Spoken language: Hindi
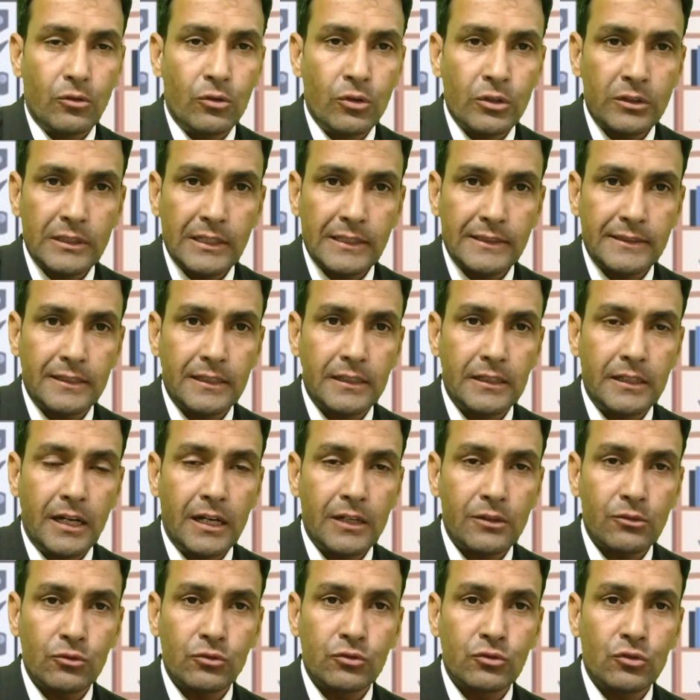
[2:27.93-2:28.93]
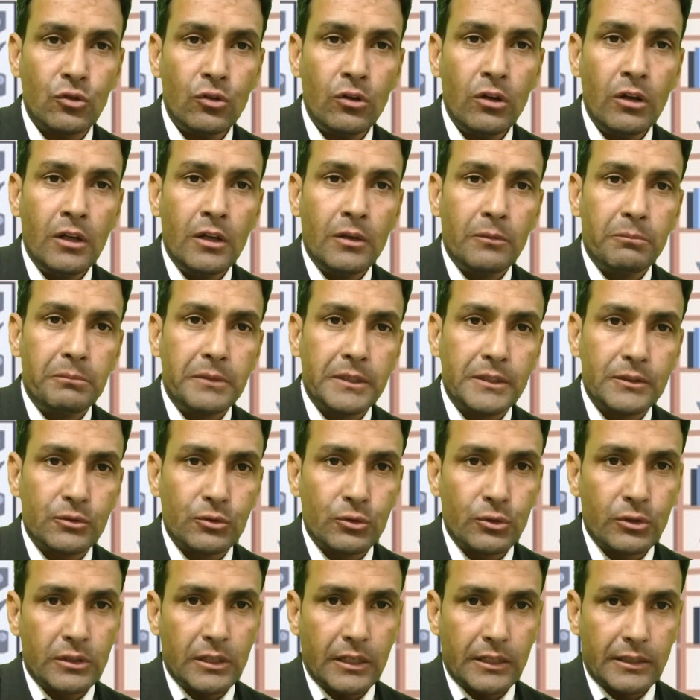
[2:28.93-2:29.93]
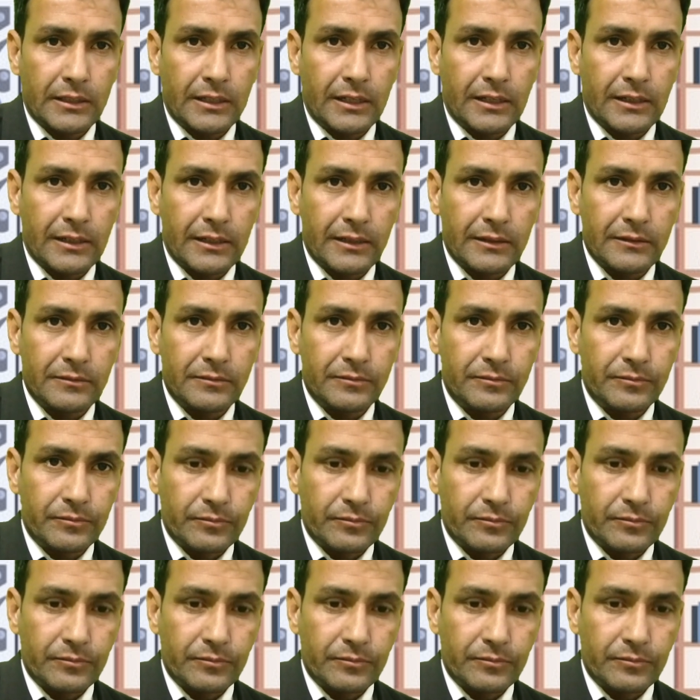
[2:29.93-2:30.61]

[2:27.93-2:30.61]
और तहसीलदार उसको मंजूर करता है